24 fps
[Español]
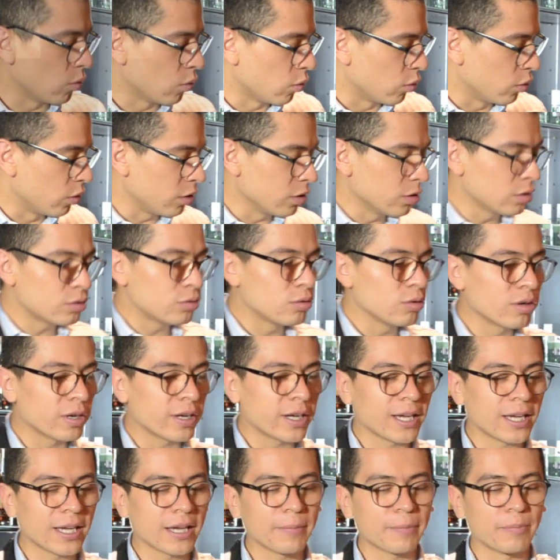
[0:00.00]
Unión
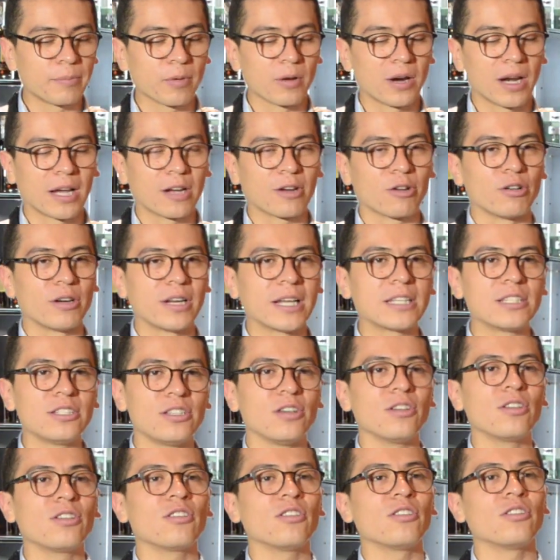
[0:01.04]
surge por la
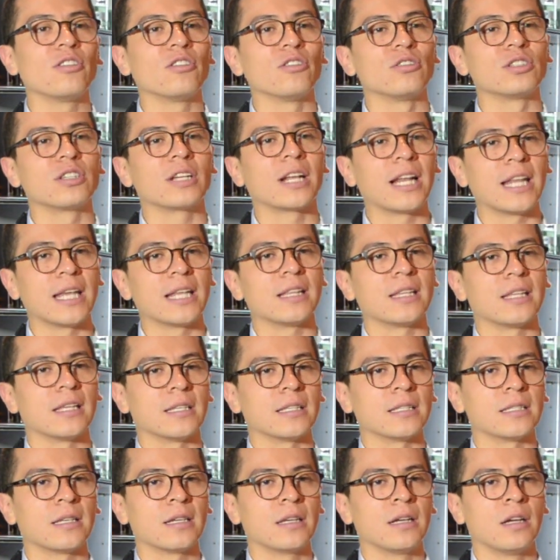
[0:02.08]
conexión con los clientes.
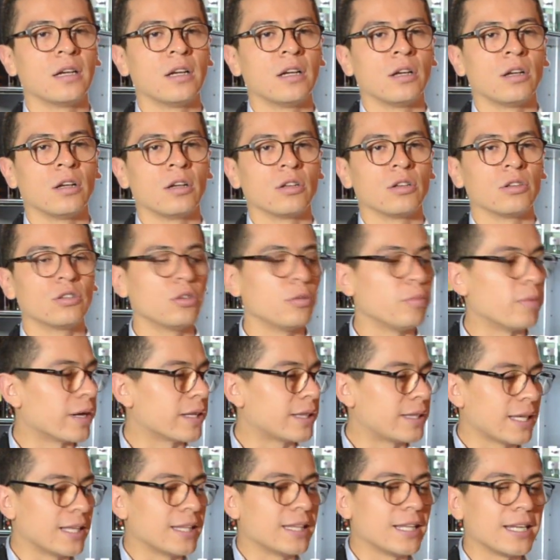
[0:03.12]
Yo soy
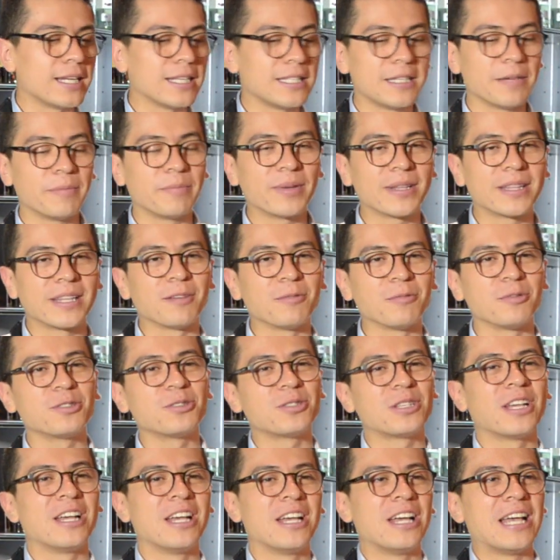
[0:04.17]
bartender y siempre tenemos
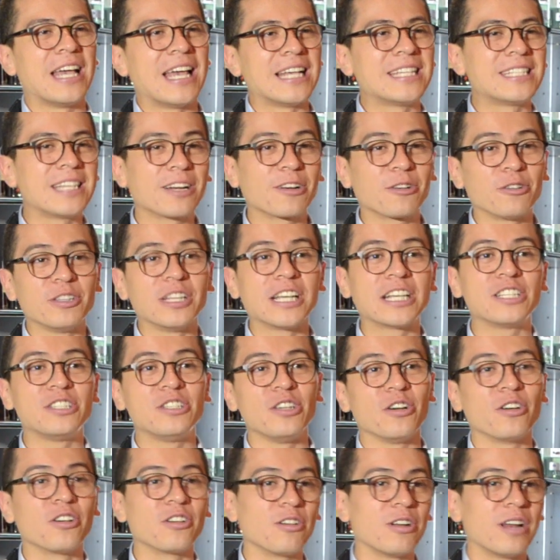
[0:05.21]
esa
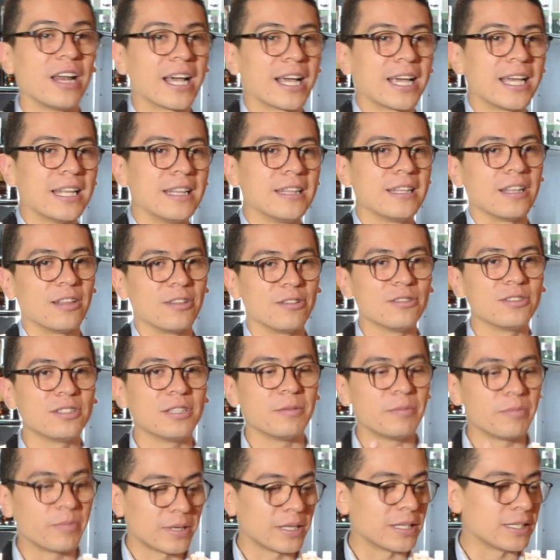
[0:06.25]
conexión con la gente, ¿no?
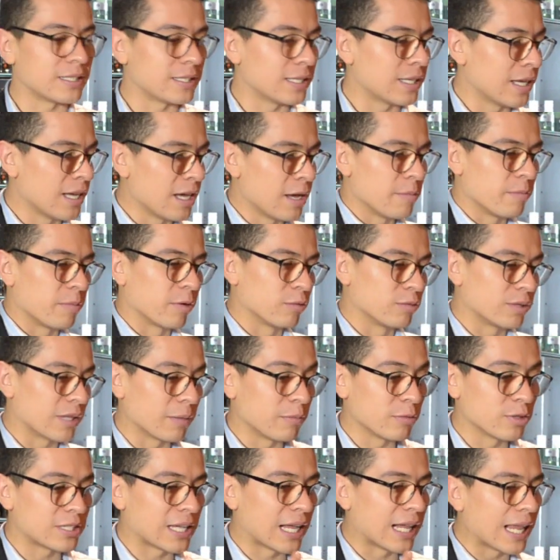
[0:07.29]
Siempre
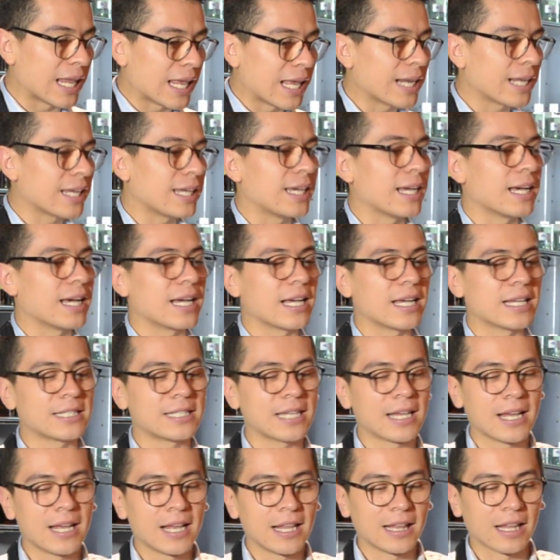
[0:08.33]
preguntamos alergias,
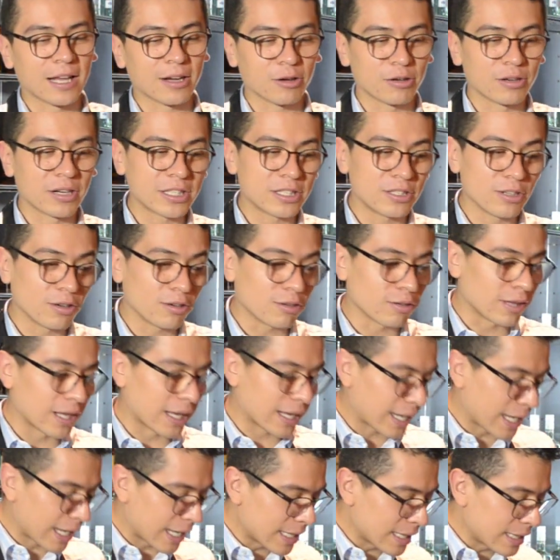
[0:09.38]
la conexión con la
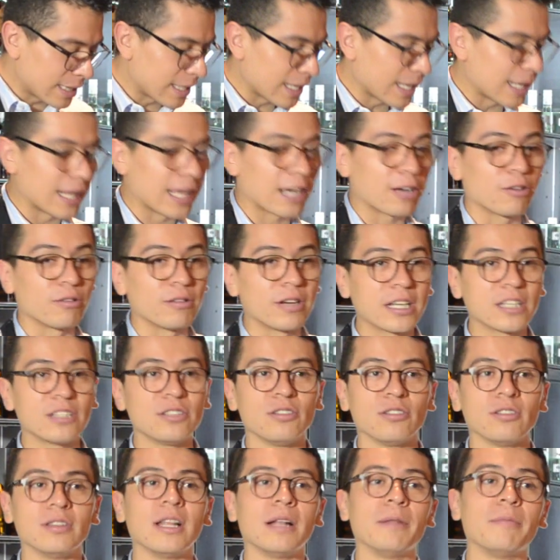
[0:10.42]
gente, la
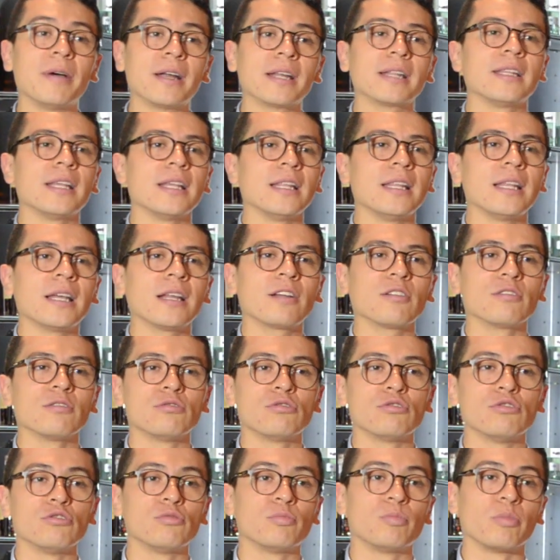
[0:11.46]
conexión del bartender con
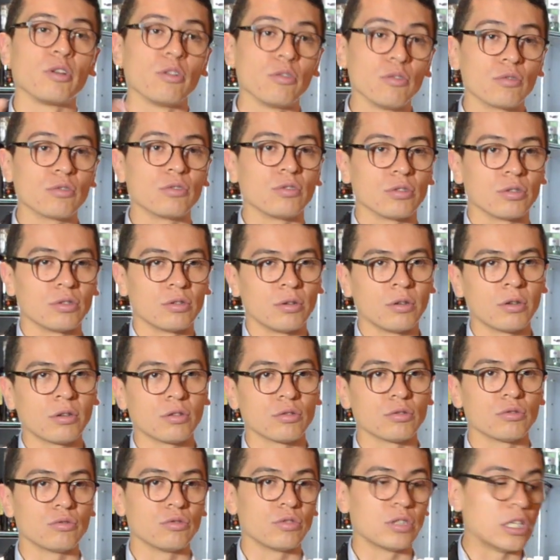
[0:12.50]
sus productos,
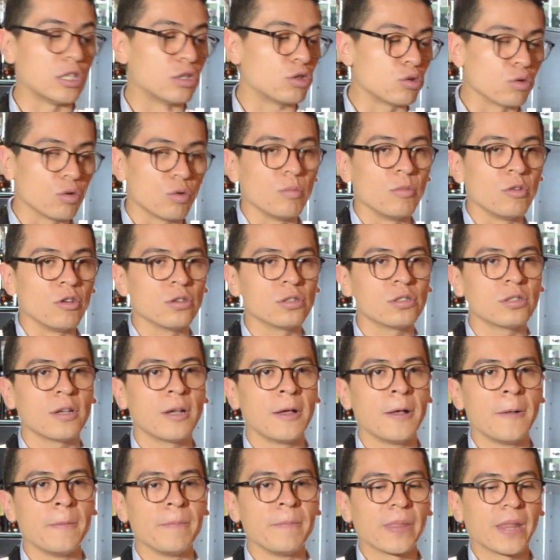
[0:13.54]
con sus insumos, así
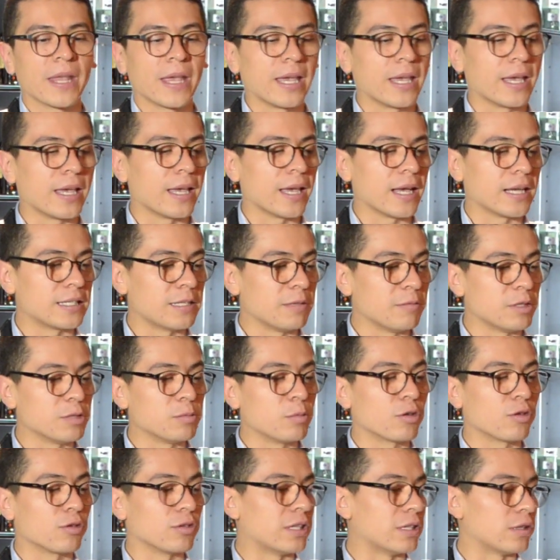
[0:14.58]
eh,
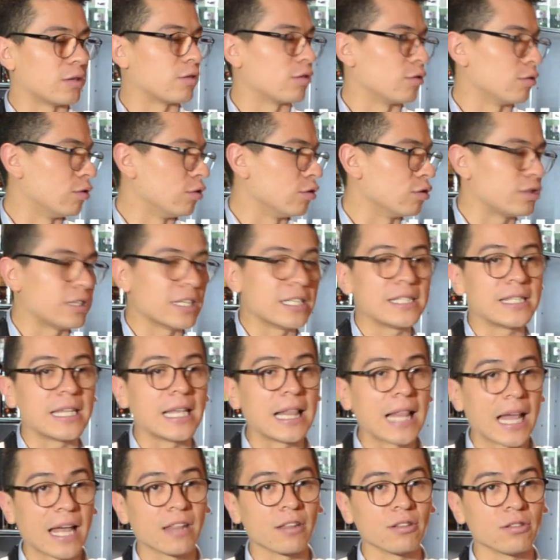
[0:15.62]
asimismo con, los
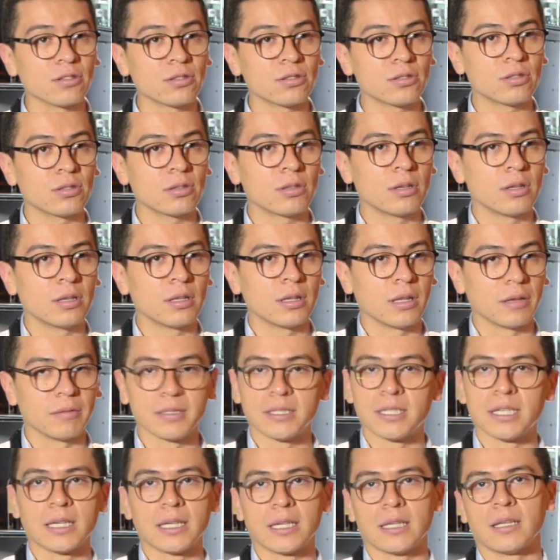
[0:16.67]
destilados, debes
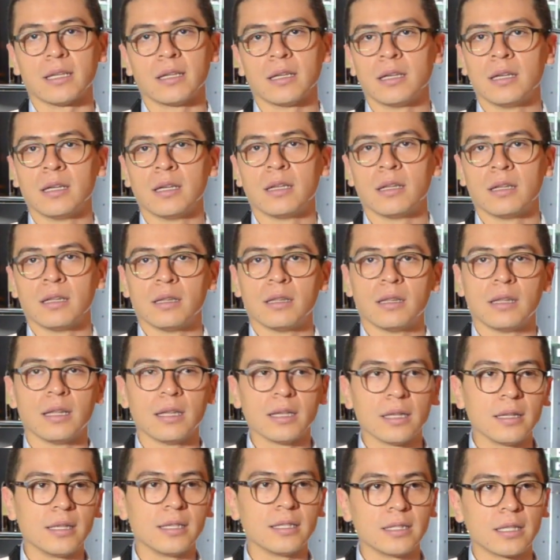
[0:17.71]
de,
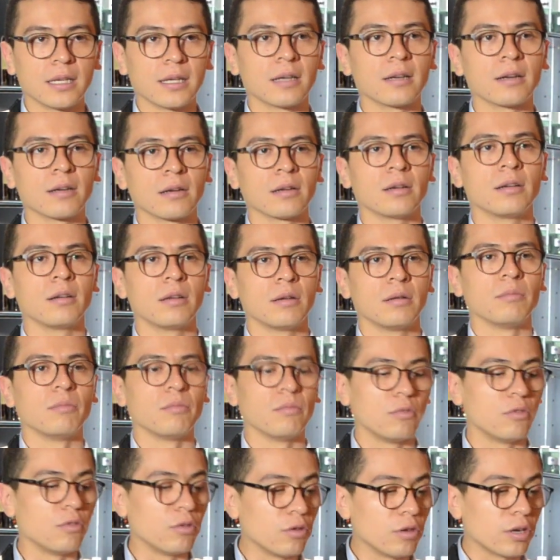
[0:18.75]
estar
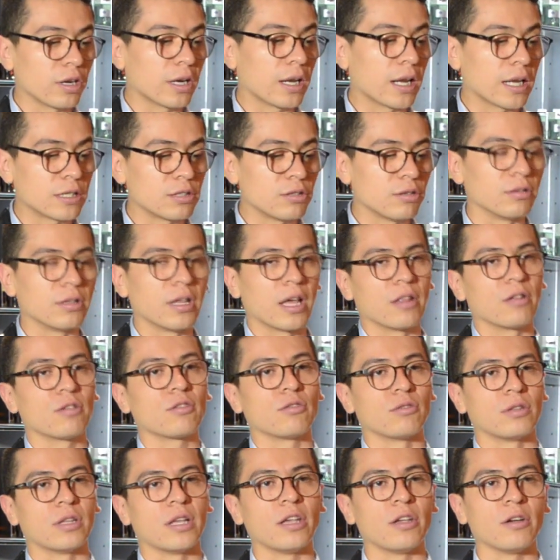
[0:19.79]
muy relacionado
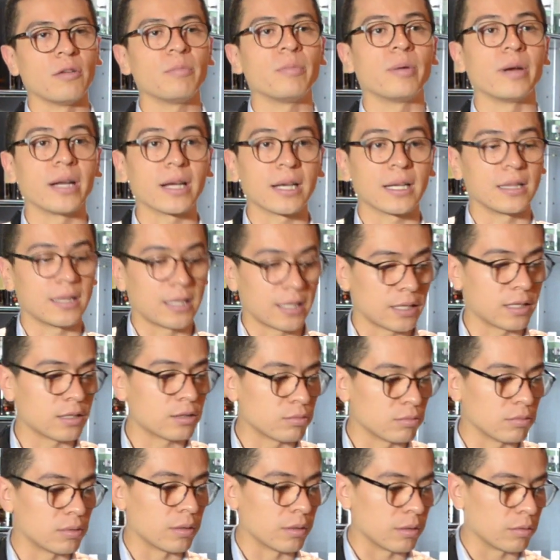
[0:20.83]
con ello para que tengas
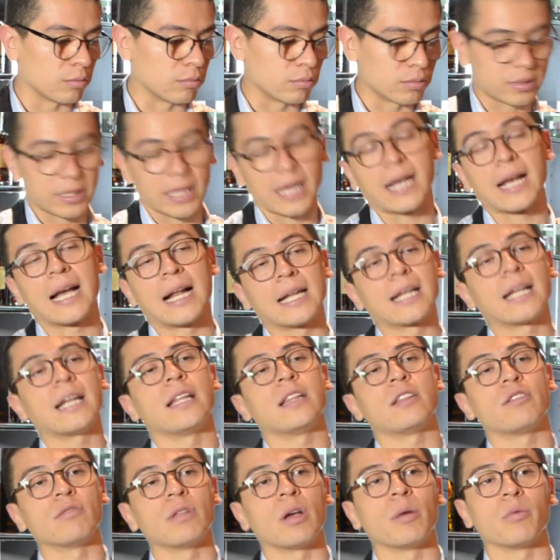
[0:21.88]
tenga el
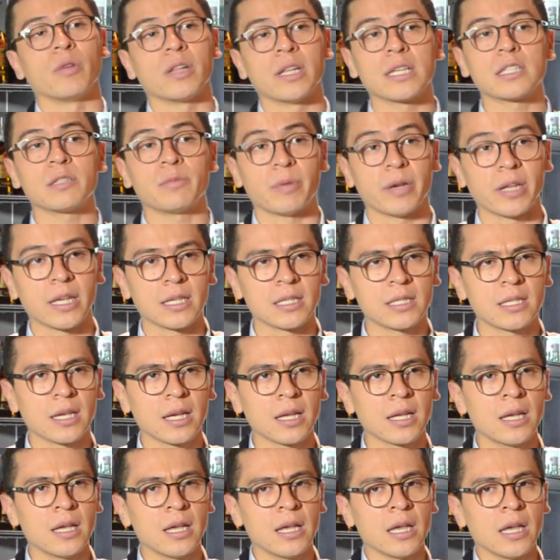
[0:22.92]
cliente una buena experiencia.
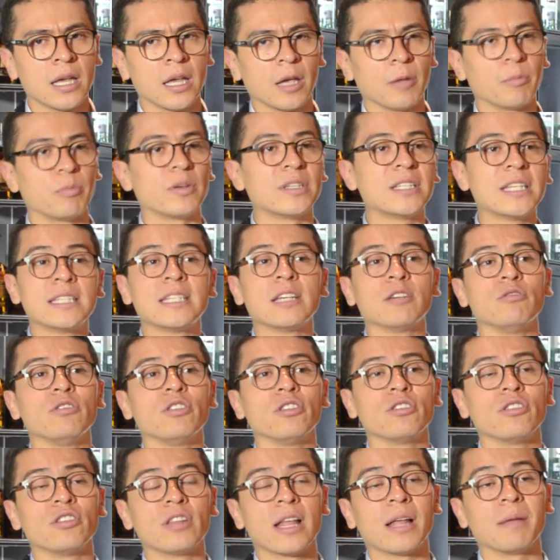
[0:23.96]
Y pues esa
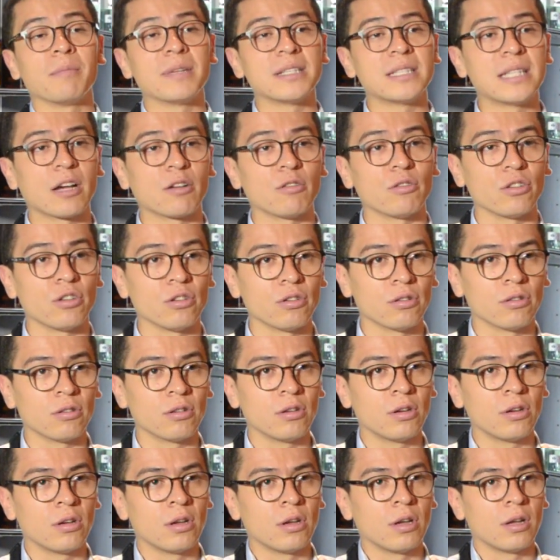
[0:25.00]
unión no nada más la hago yo,
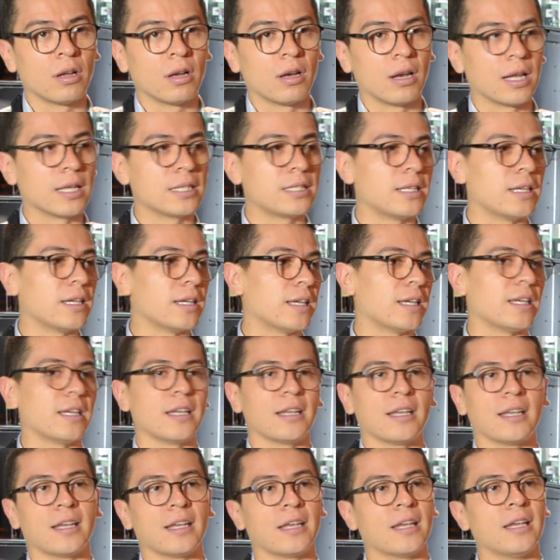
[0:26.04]
la hace
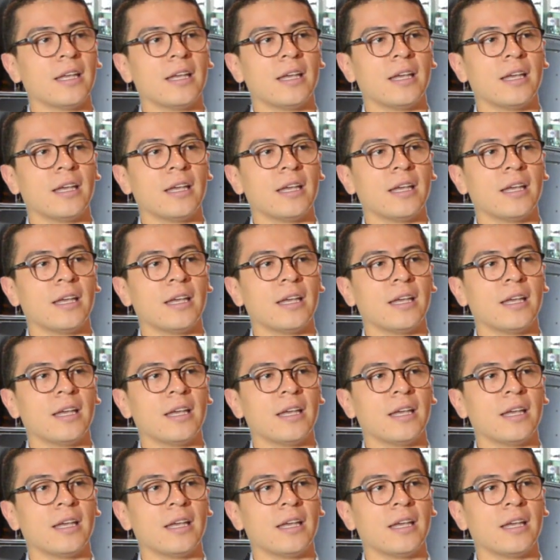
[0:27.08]
eh,